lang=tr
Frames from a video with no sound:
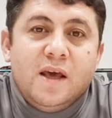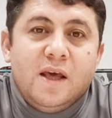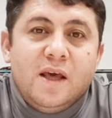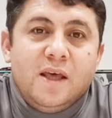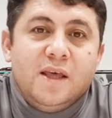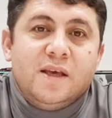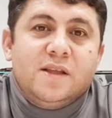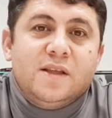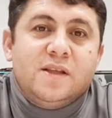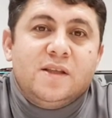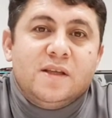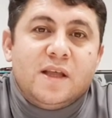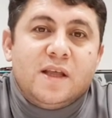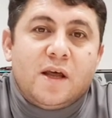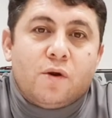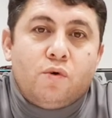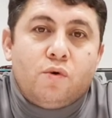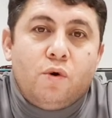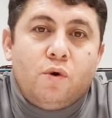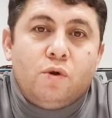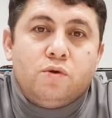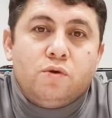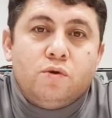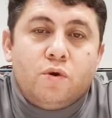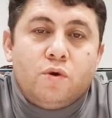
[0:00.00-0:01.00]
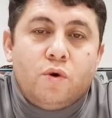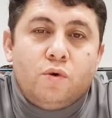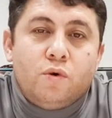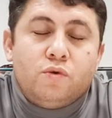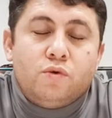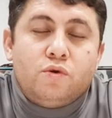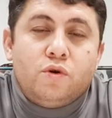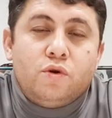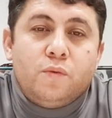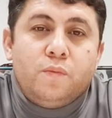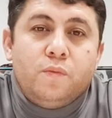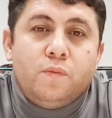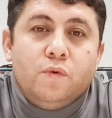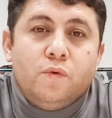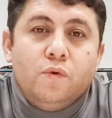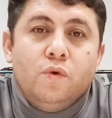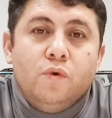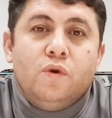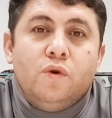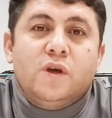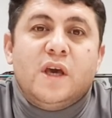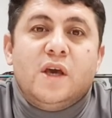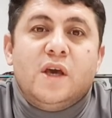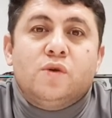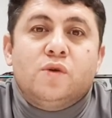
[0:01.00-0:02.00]
iktidar koltuğuna oturup
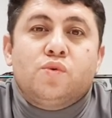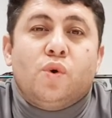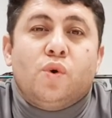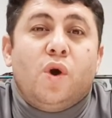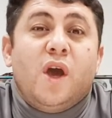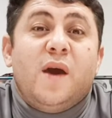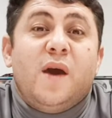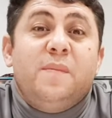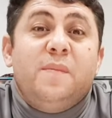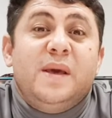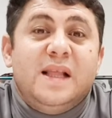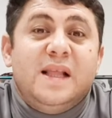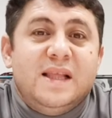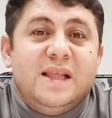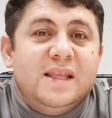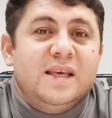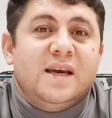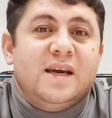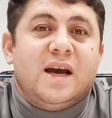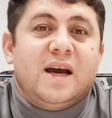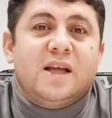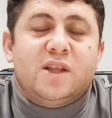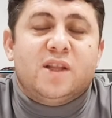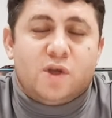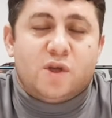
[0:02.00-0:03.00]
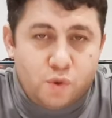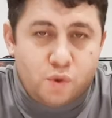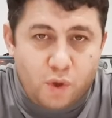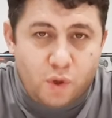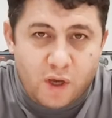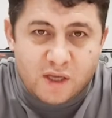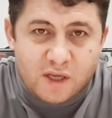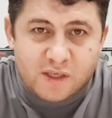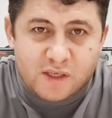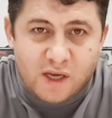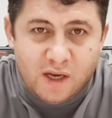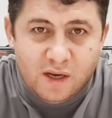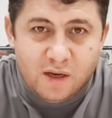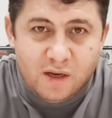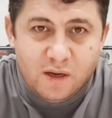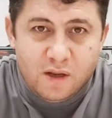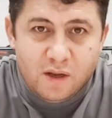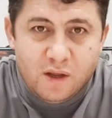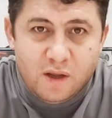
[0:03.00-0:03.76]
ülkeyi soyabildiğin kadar soyacaksın.